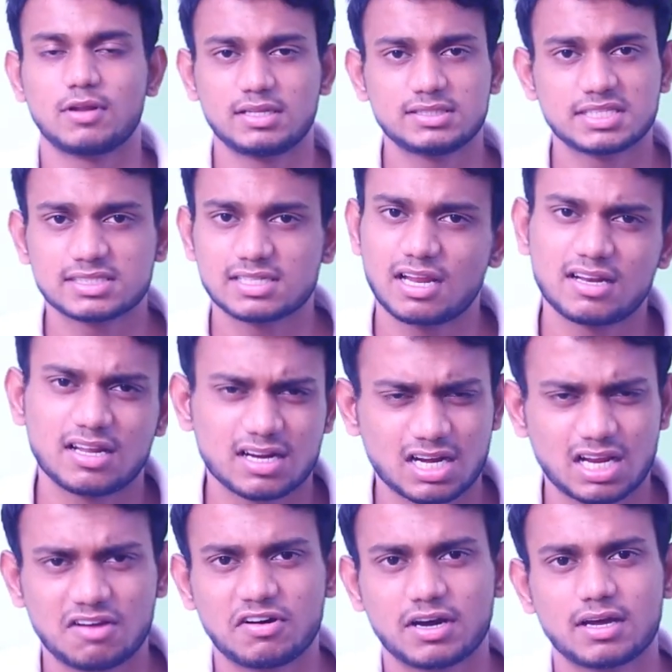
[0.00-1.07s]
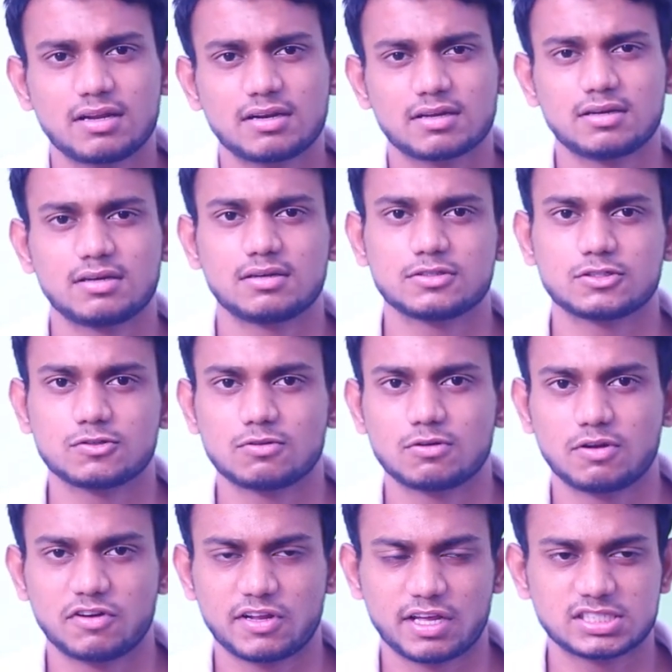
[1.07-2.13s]
லென்சஸ்லேயே நிறைய வகை இருக்குது ஸோ
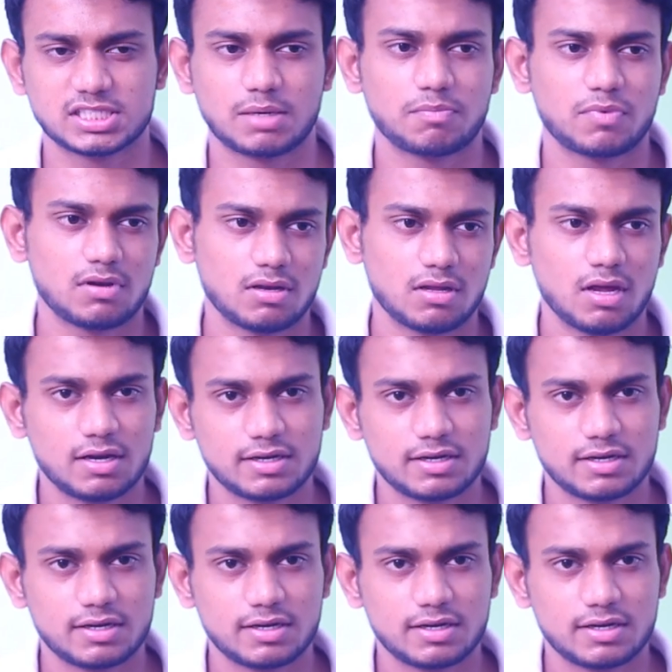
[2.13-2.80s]
ஃபார் எக்ஸாம்பிள்